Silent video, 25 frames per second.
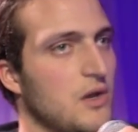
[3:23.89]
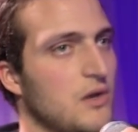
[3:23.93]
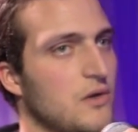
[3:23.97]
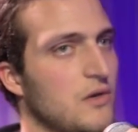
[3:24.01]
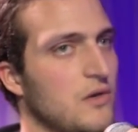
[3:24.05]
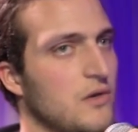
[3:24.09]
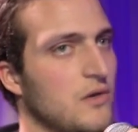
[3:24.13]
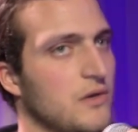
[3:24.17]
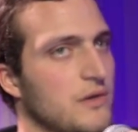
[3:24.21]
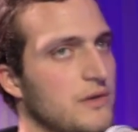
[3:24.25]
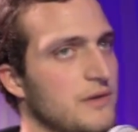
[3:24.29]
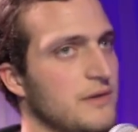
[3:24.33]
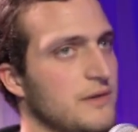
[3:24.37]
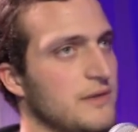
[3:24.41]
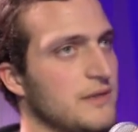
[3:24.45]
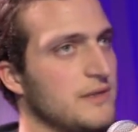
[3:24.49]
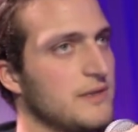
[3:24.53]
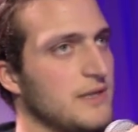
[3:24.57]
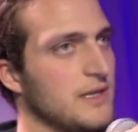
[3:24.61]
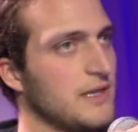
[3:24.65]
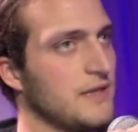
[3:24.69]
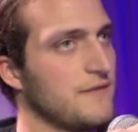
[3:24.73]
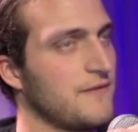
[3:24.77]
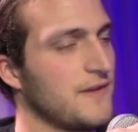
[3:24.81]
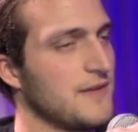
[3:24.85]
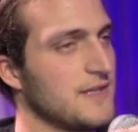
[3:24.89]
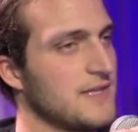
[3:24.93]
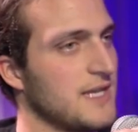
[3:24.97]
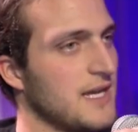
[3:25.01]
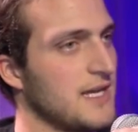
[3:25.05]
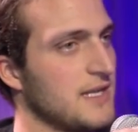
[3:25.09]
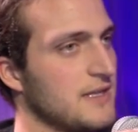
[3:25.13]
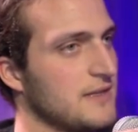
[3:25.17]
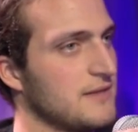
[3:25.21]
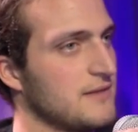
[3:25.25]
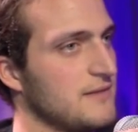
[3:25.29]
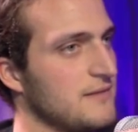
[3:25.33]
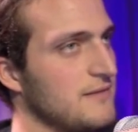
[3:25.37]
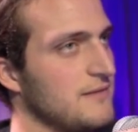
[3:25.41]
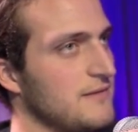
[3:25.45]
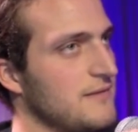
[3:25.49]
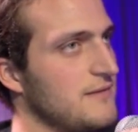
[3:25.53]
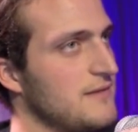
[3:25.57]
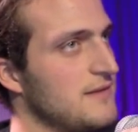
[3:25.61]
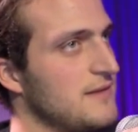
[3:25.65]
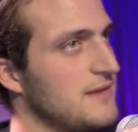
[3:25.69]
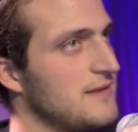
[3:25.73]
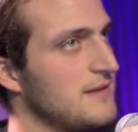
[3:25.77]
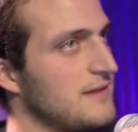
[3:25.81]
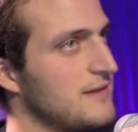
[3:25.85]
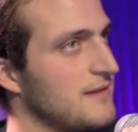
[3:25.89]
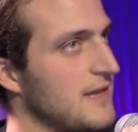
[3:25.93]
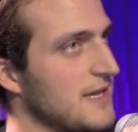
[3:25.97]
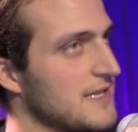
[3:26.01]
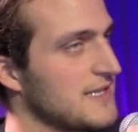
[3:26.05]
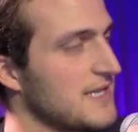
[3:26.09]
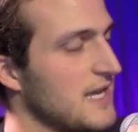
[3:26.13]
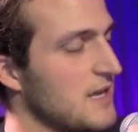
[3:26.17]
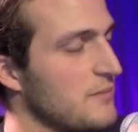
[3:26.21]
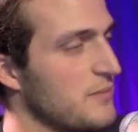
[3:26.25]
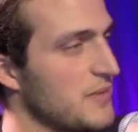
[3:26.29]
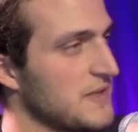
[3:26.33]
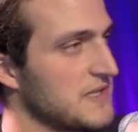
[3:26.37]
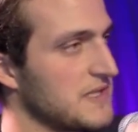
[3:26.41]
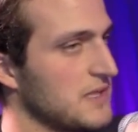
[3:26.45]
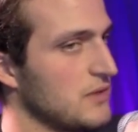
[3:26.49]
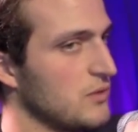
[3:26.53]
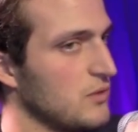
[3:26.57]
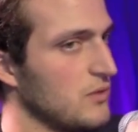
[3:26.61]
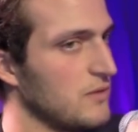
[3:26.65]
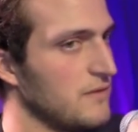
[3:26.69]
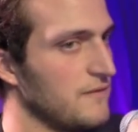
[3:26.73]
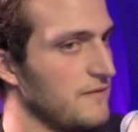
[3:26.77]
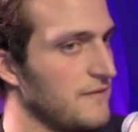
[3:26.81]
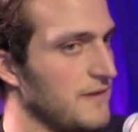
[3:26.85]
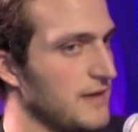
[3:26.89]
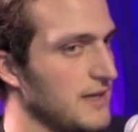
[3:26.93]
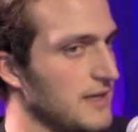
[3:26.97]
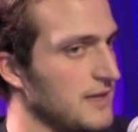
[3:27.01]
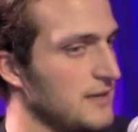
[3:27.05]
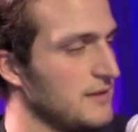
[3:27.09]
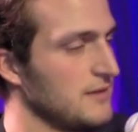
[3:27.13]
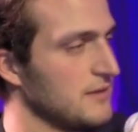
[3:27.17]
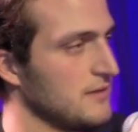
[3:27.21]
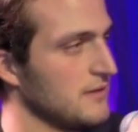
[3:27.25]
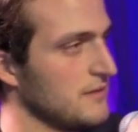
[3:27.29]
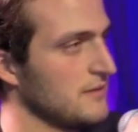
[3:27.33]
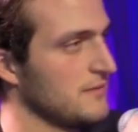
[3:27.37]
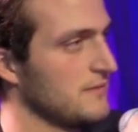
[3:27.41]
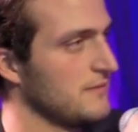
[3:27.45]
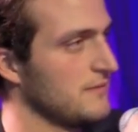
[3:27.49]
Und ich finde es halt deshalb ein bisschen unfair,